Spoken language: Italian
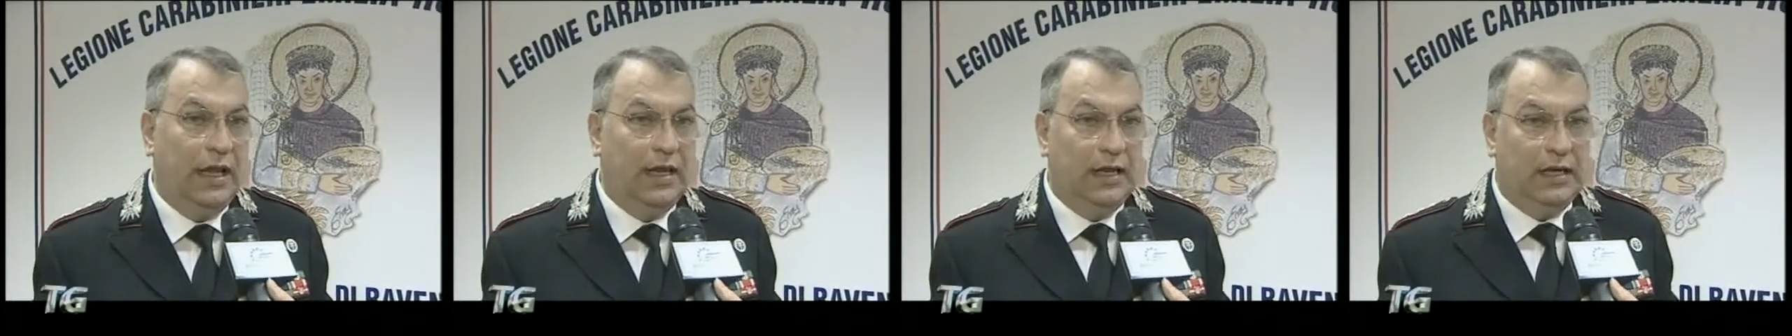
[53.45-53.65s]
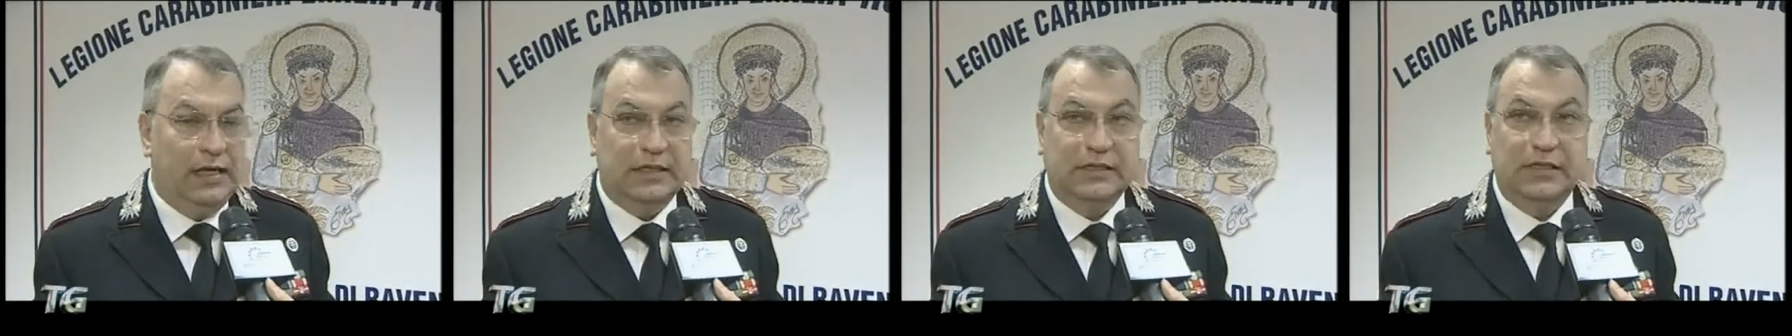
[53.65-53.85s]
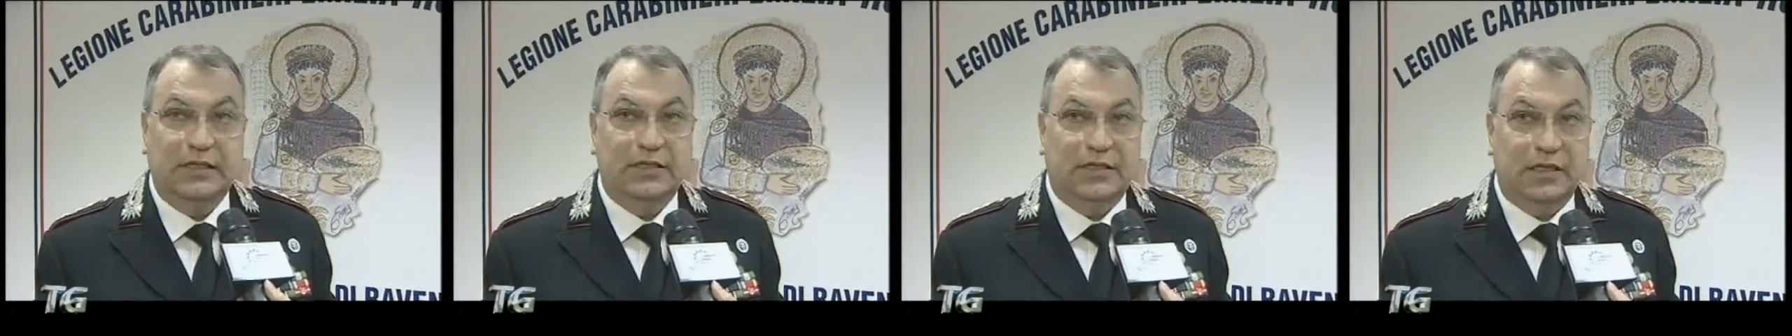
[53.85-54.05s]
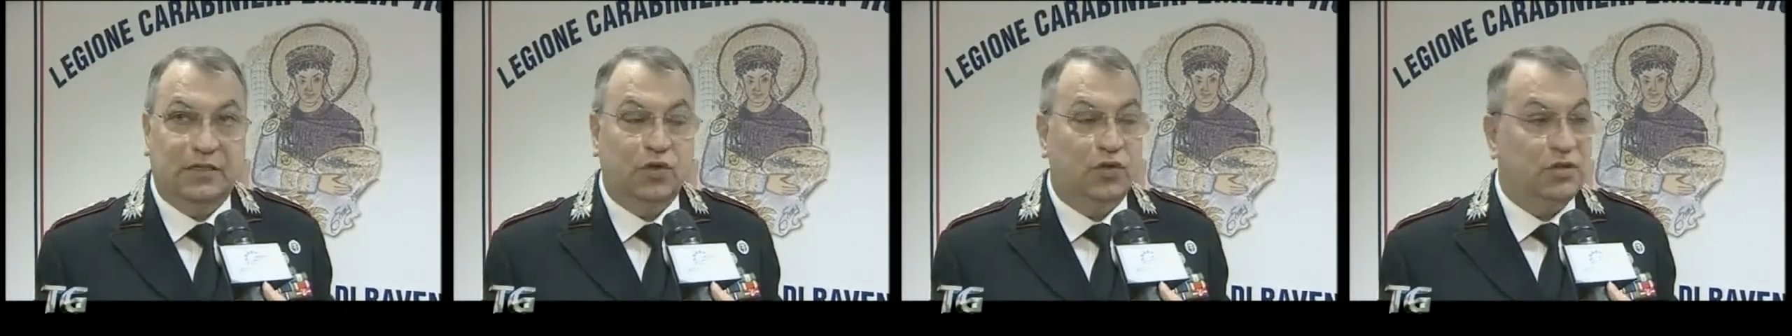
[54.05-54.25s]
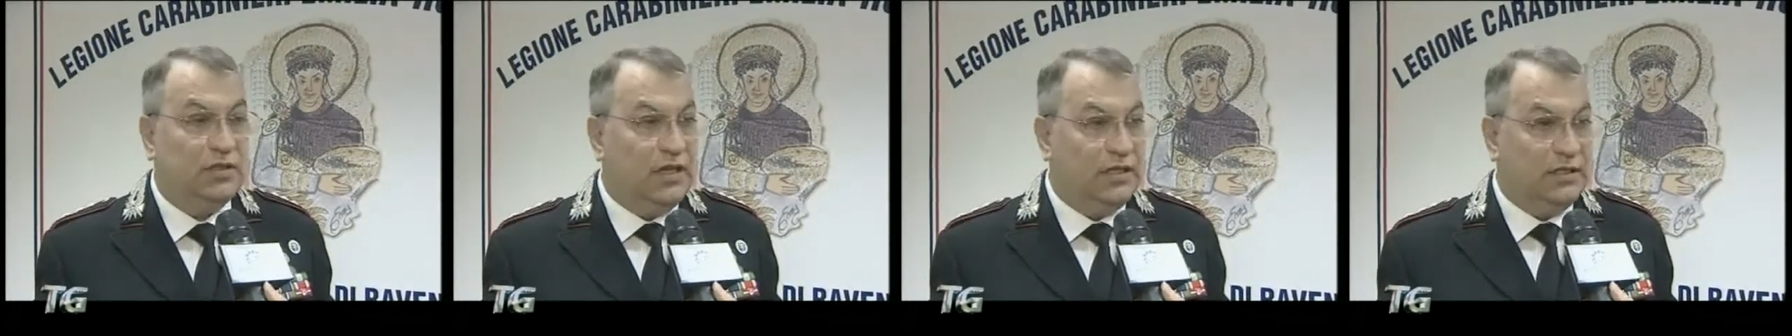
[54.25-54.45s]
la stessa
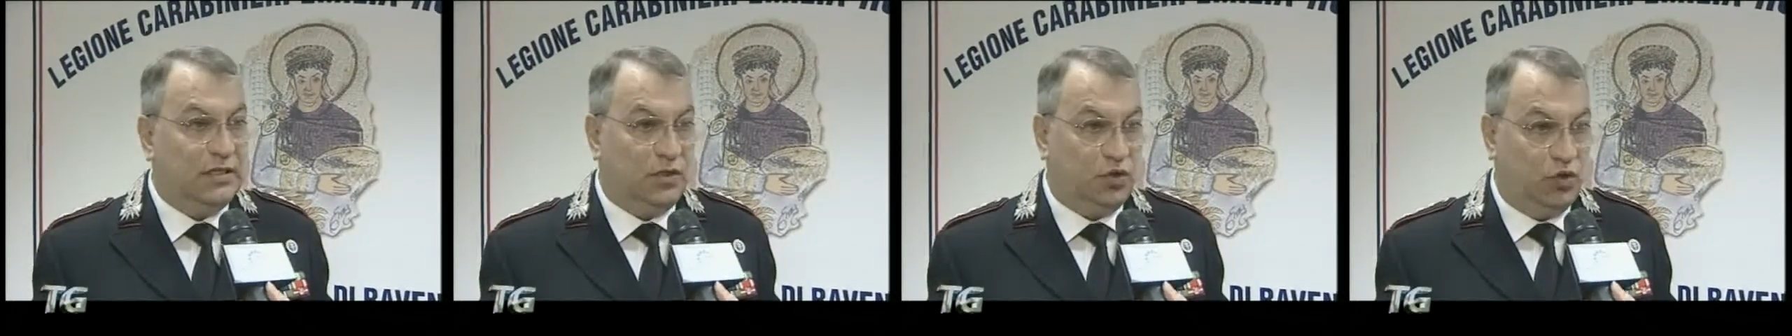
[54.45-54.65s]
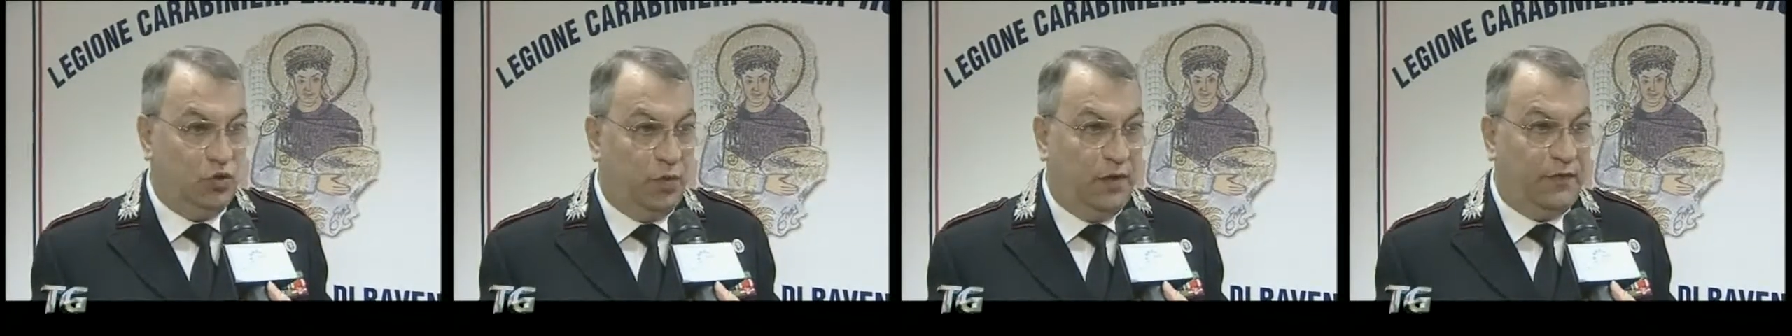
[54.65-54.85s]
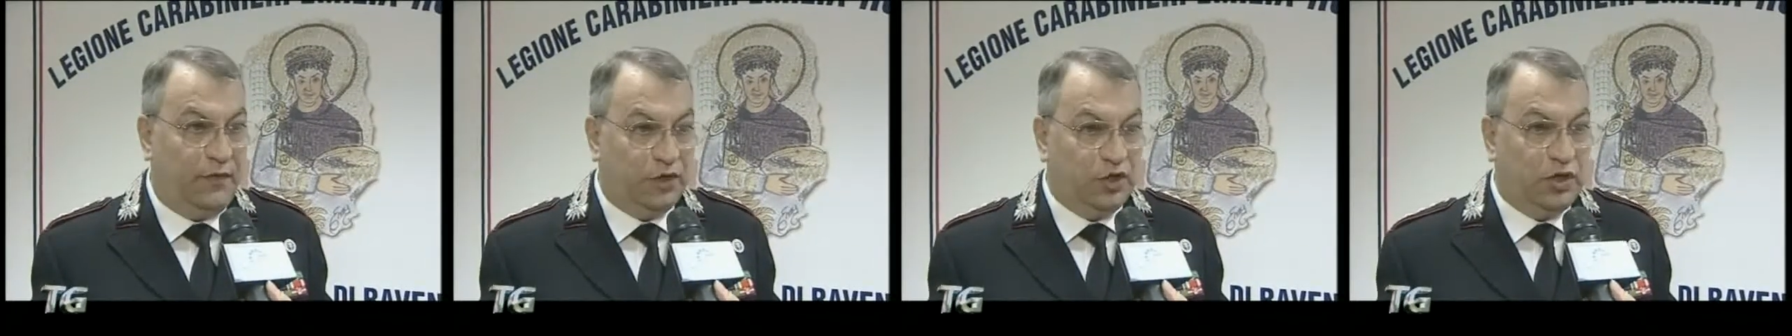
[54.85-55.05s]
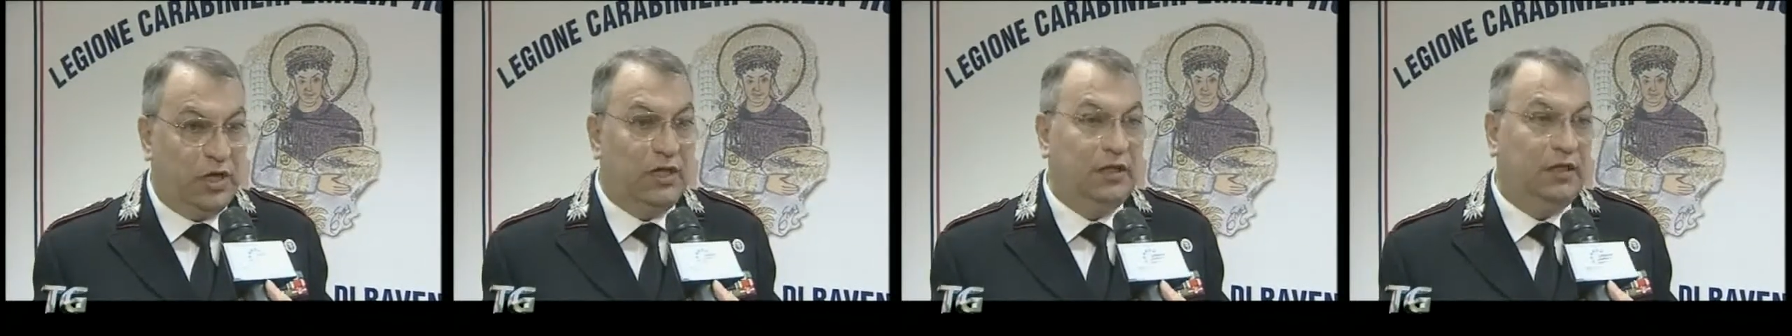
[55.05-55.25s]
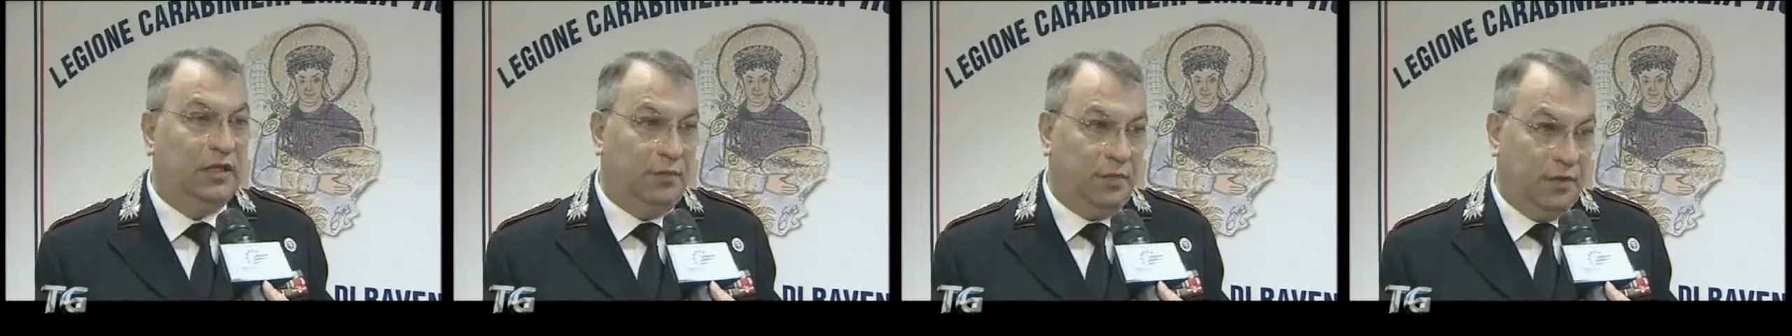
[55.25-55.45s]
sostanza
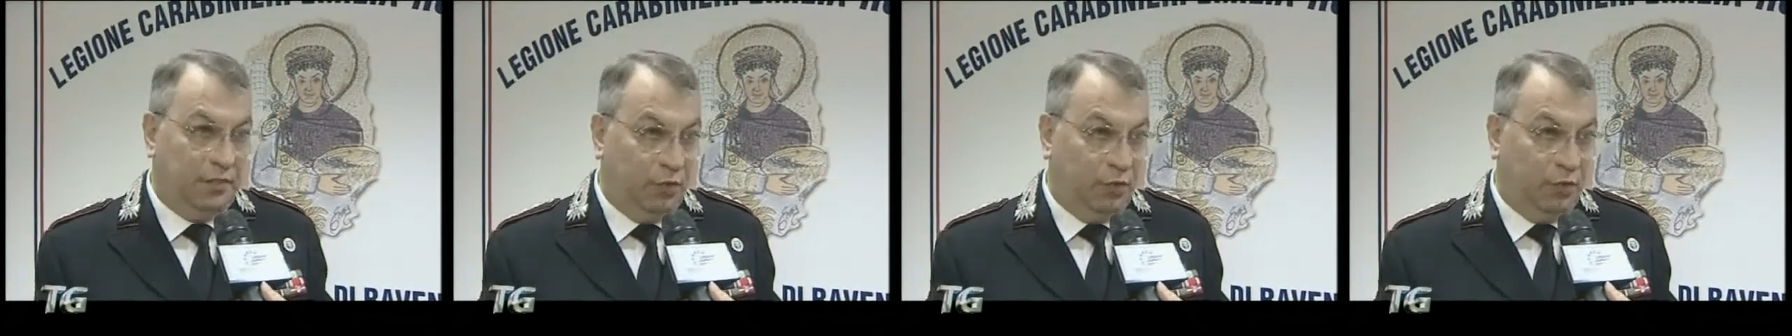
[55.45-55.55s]
stupefacente per